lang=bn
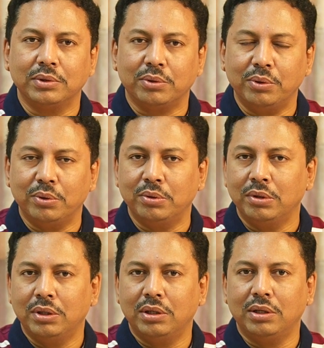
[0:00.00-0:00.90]
কোনো
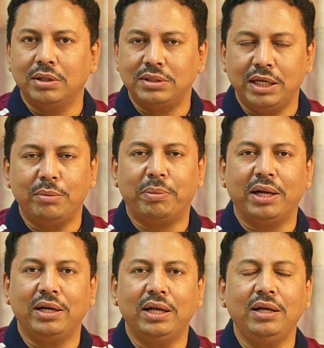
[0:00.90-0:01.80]
টের
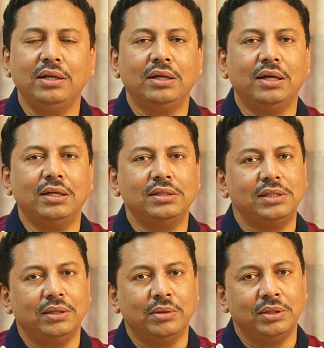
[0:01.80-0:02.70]
পান না
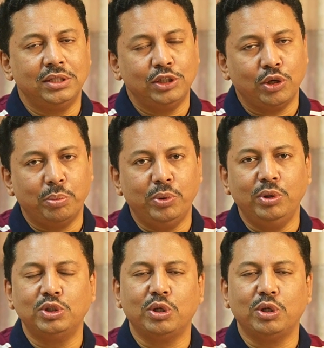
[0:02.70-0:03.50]
সে সম্পূর্ণ